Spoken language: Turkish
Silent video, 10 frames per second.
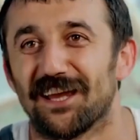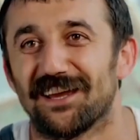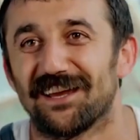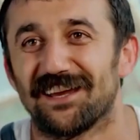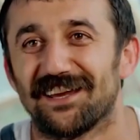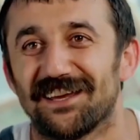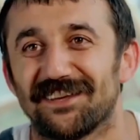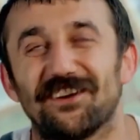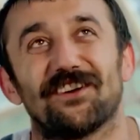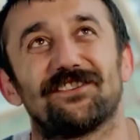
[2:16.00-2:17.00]
böyle.
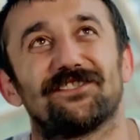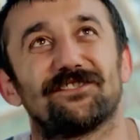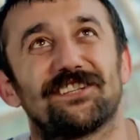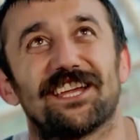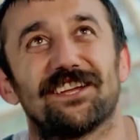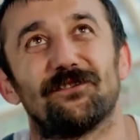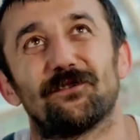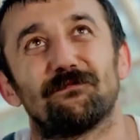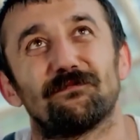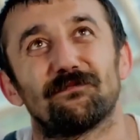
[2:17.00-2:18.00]
Gökyüzünü
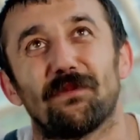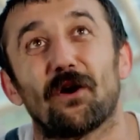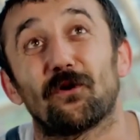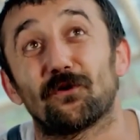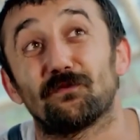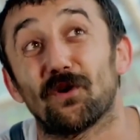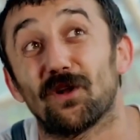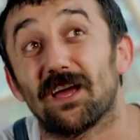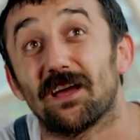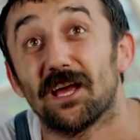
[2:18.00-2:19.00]
seyrediyorum. Bakıyorum
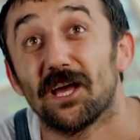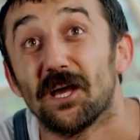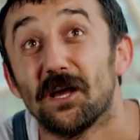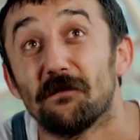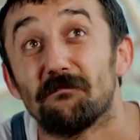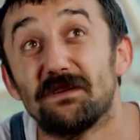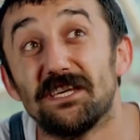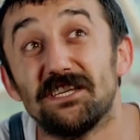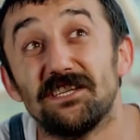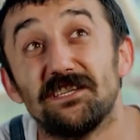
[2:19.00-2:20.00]
böyle
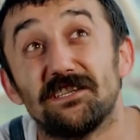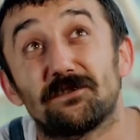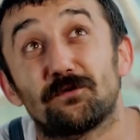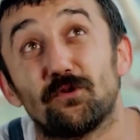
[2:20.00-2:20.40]
bir